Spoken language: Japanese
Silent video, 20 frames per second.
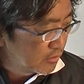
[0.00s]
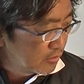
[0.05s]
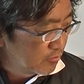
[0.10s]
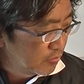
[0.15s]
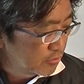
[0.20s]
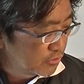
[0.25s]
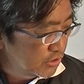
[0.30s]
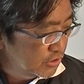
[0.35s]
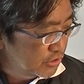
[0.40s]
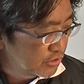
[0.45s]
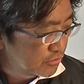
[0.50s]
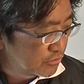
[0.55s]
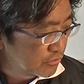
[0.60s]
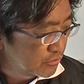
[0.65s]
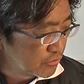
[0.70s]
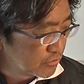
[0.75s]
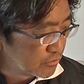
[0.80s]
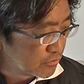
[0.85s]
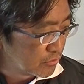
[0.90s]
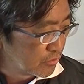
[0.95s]
もうに
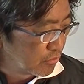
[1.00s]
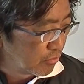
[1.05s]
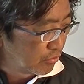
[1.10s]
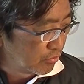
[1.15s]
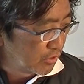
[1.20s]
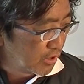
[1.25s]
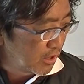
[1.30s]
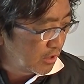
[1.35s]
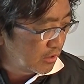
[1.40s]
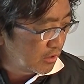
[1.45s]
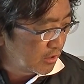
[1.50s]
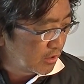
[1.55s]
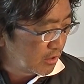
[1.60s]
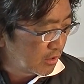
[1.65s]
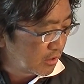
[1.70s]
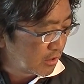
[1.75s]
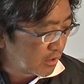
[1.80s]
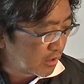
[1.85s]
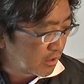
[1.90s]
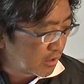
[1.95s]
じゅうごねん
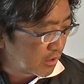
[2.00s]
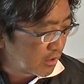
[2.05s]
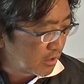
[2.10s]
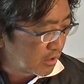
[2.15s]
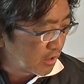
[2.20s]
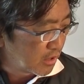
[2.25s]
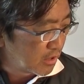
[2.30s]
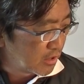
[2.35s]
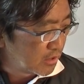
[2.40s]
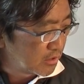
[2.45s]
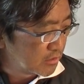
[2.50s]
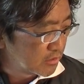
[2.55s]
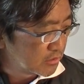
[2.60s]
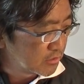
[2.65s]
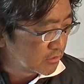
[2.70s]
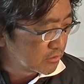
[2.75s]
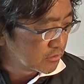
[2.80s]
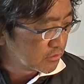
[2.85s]
かん、